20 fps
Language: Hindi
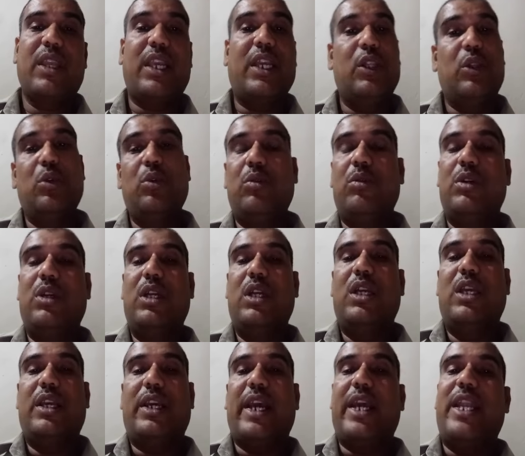किंतु
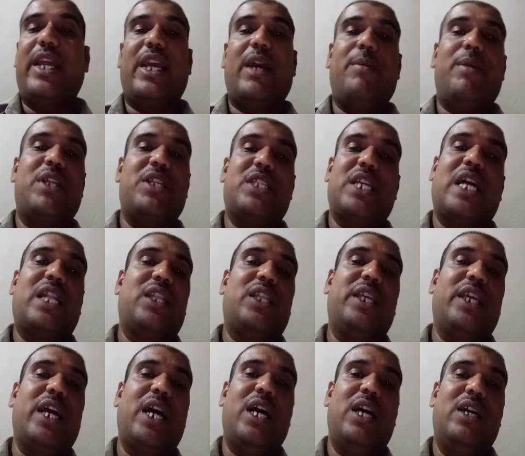कहीं ना कहीं हमारी
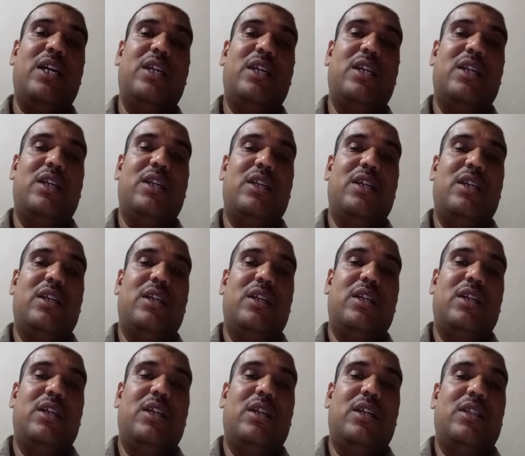शांति का
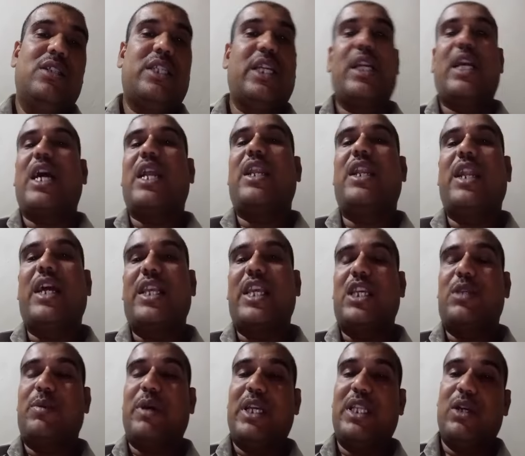सरकार ने
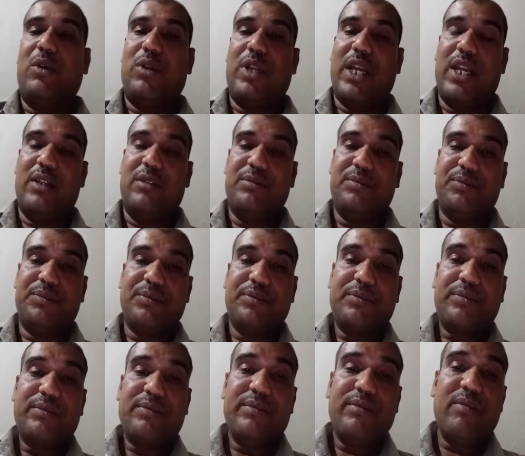नाजायज फायदा उठाया
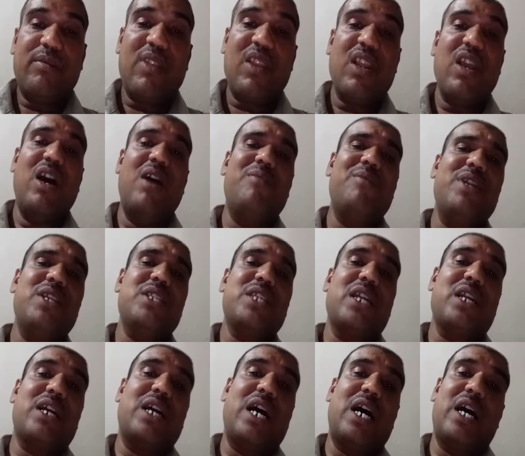हमने
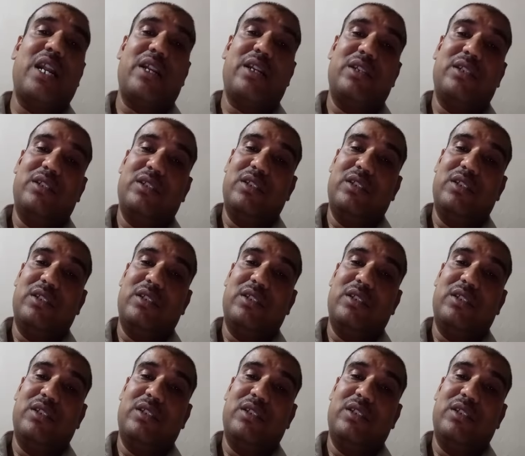सरकार